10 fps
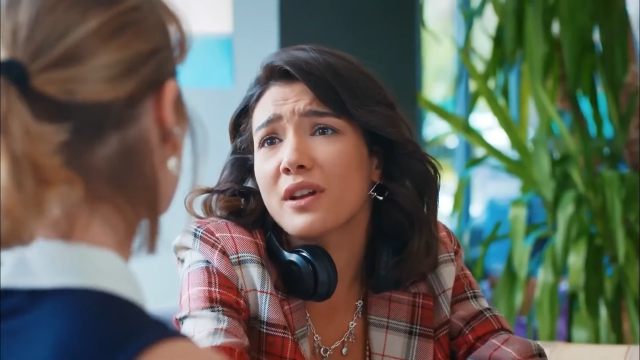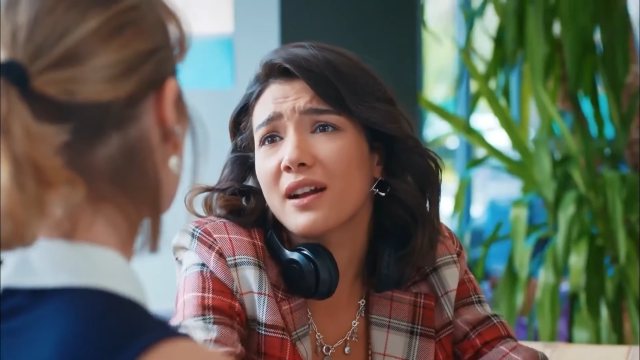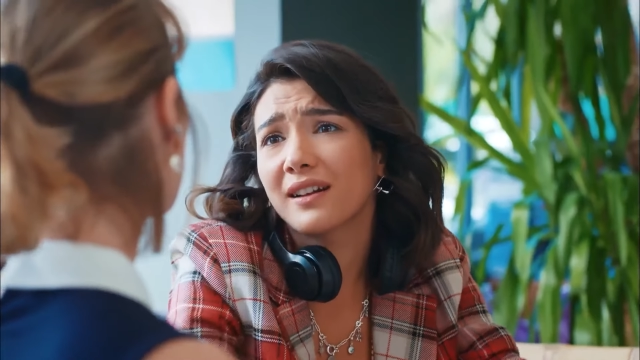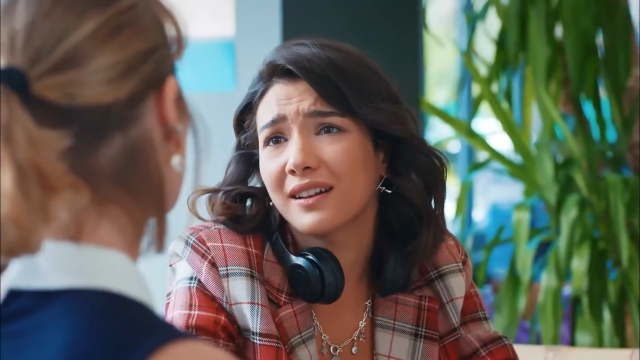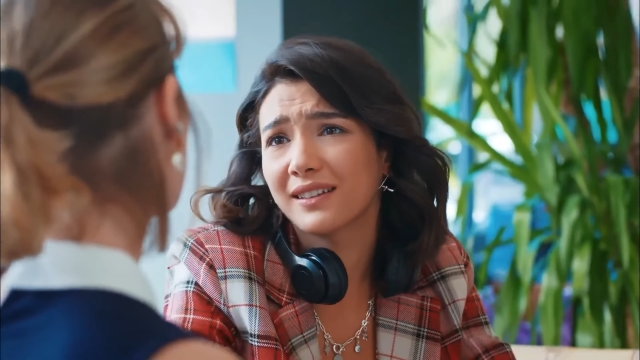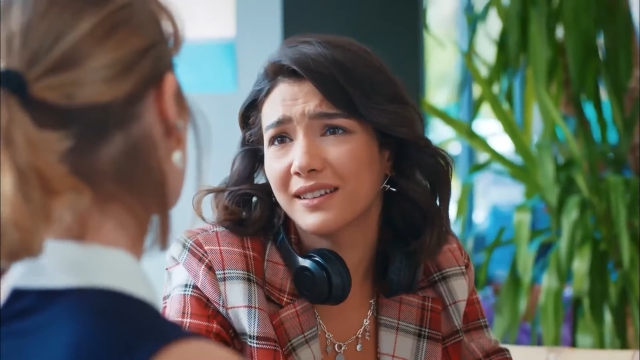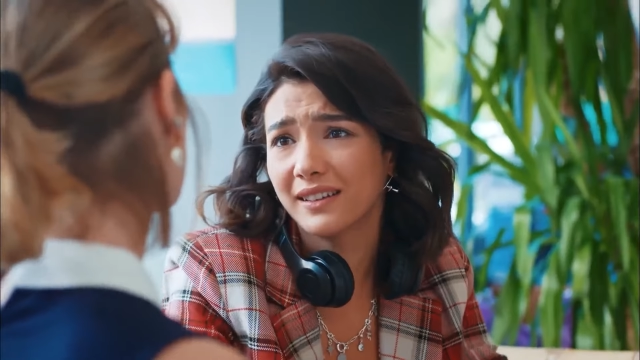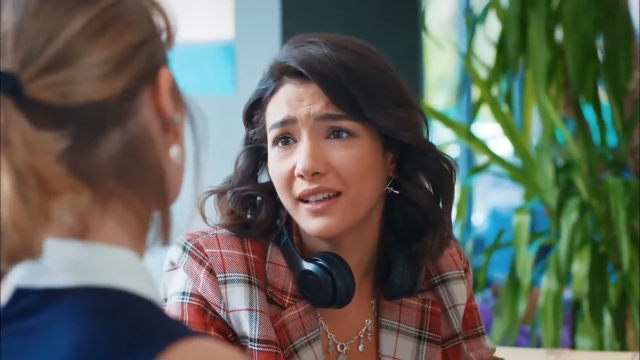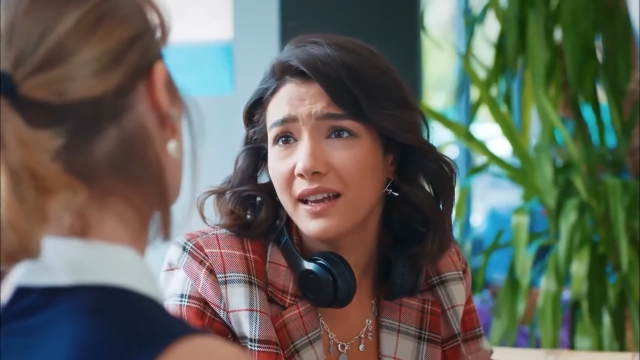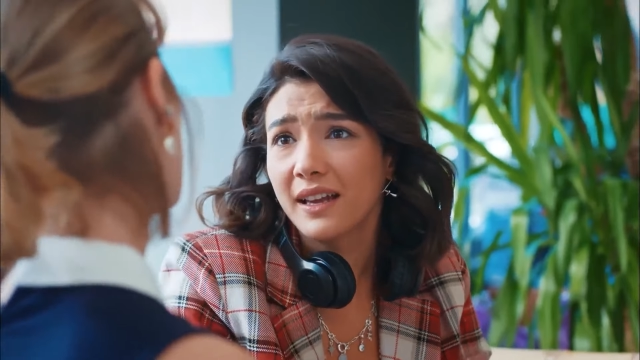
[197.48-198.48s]
güzel
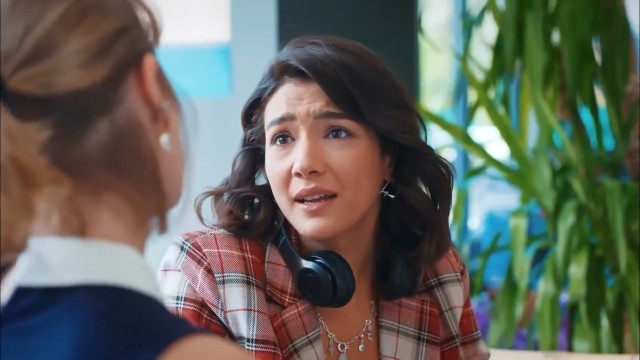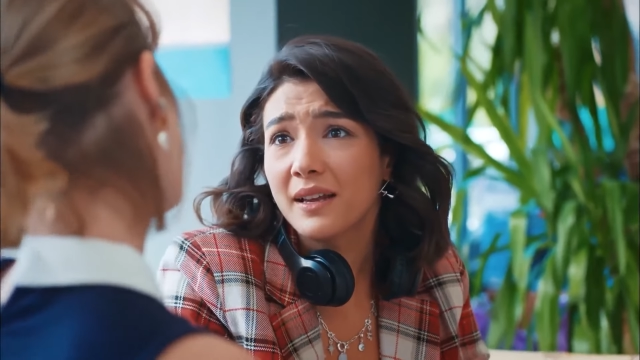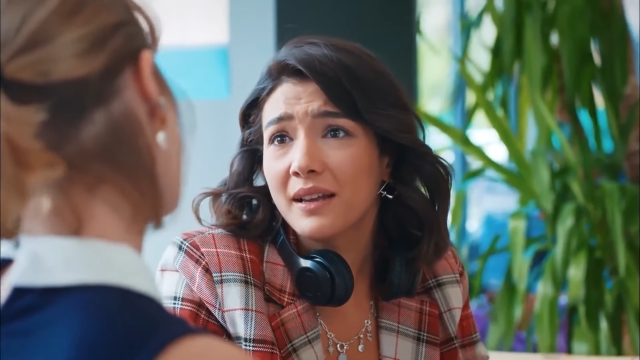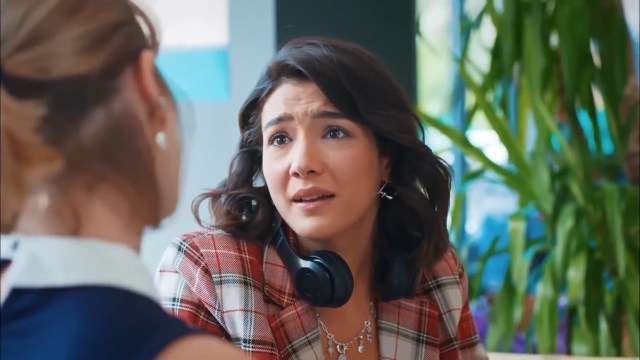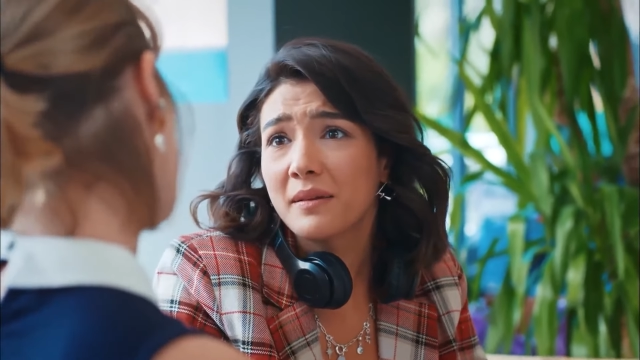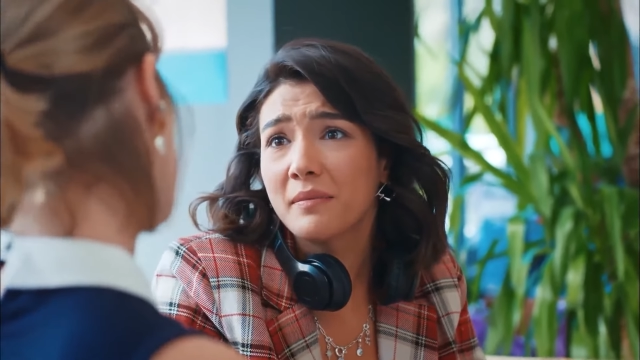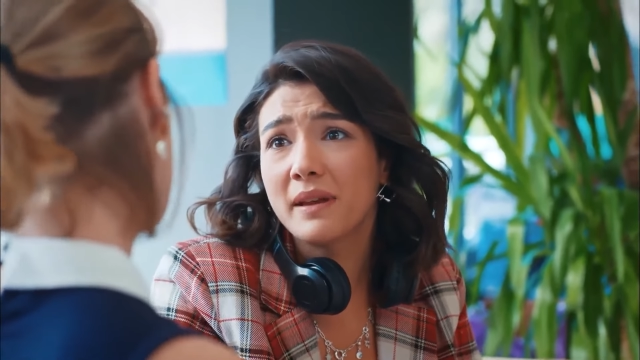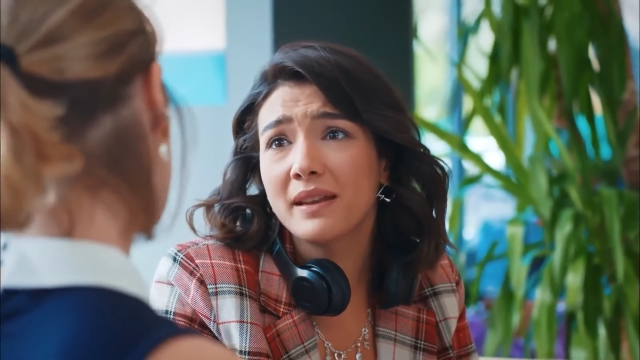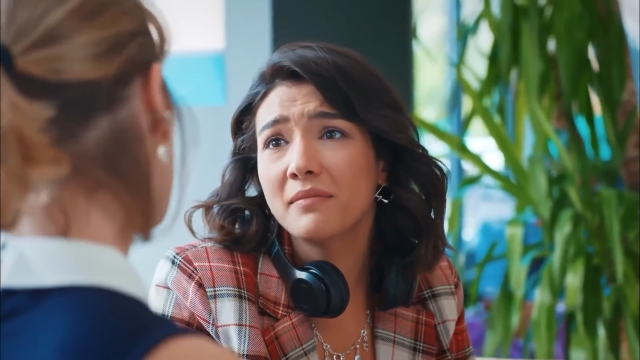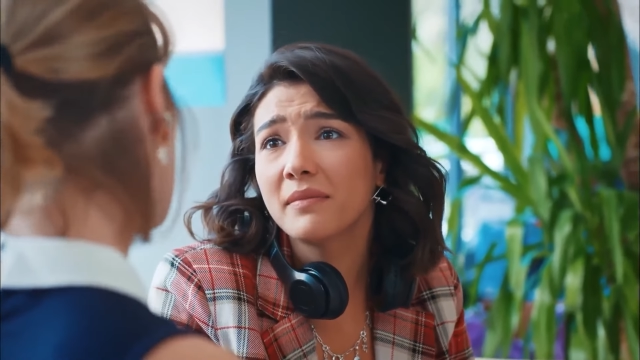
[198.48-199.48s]
kadın.
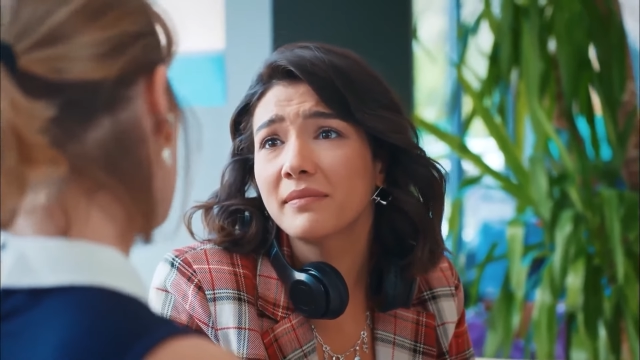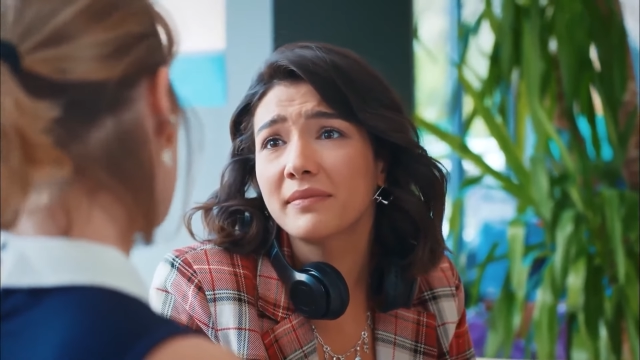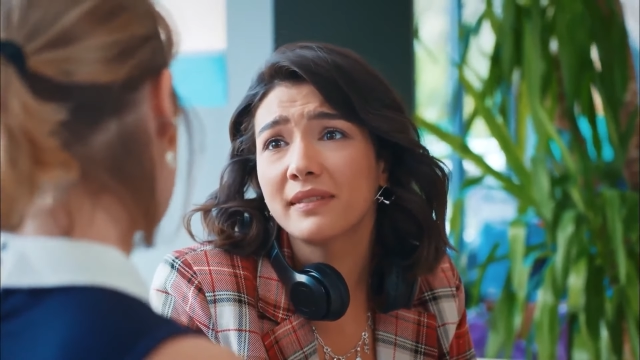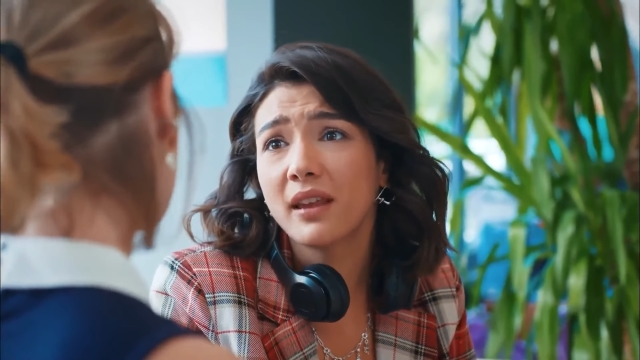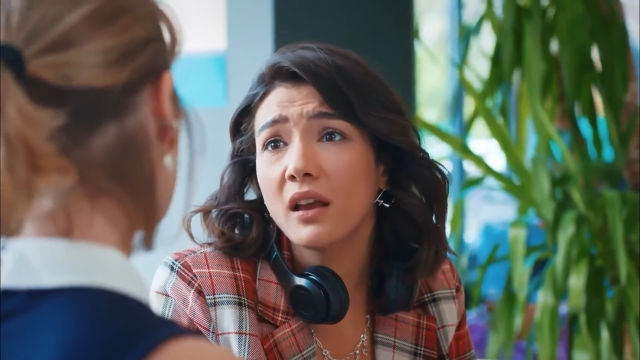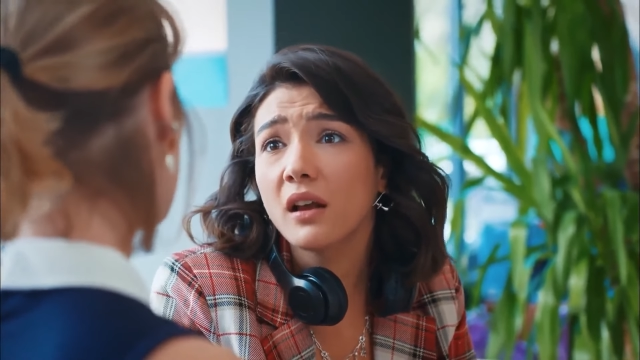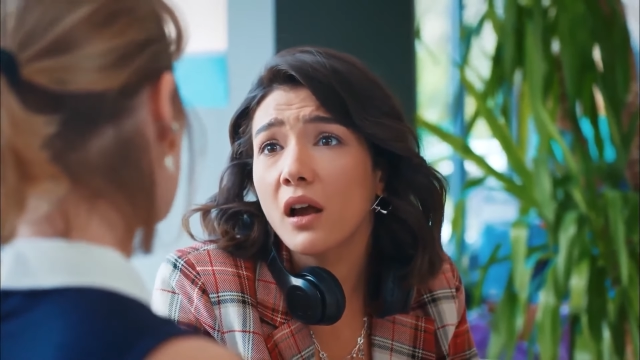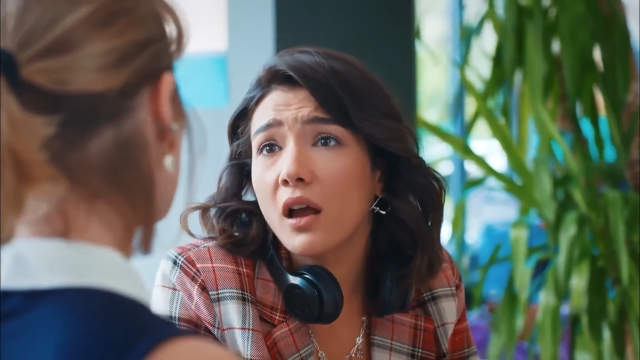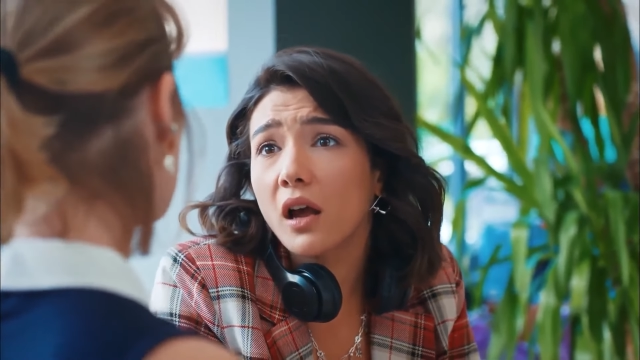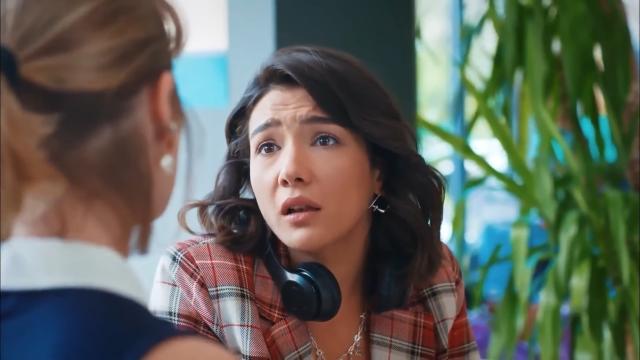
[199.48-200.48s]
Benim
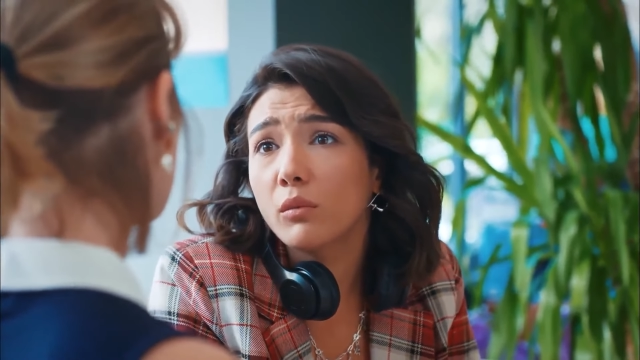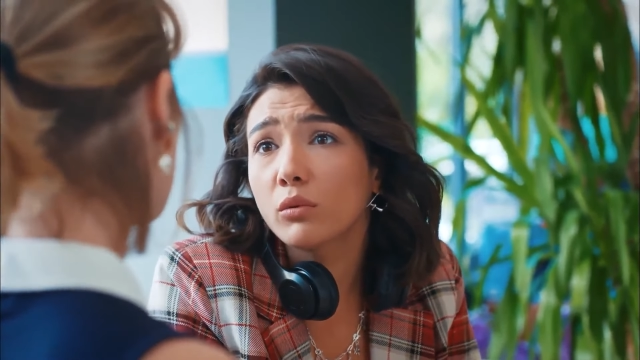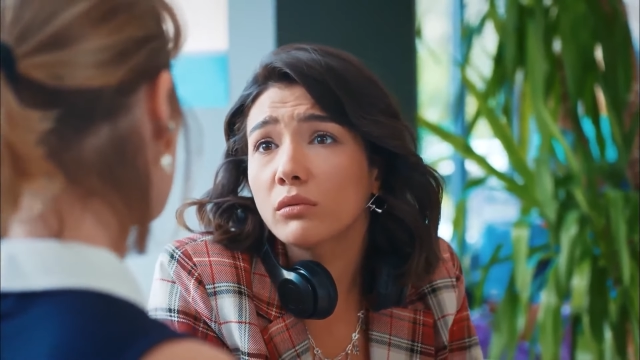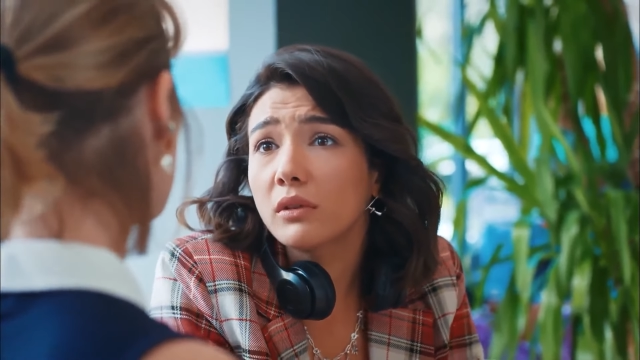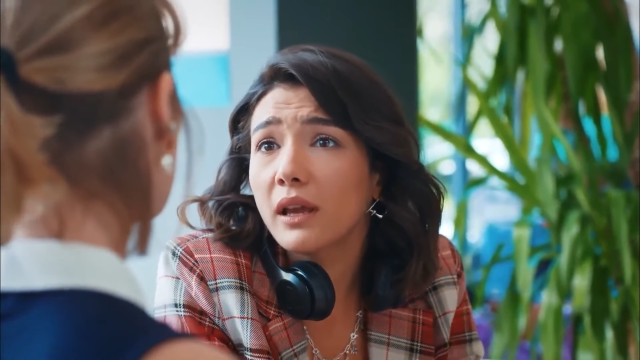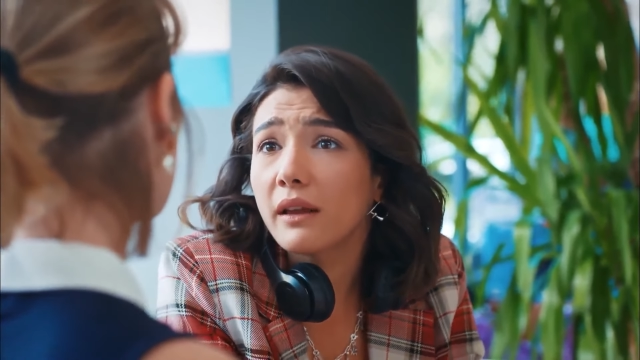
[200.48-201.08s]
tek hayalim onunla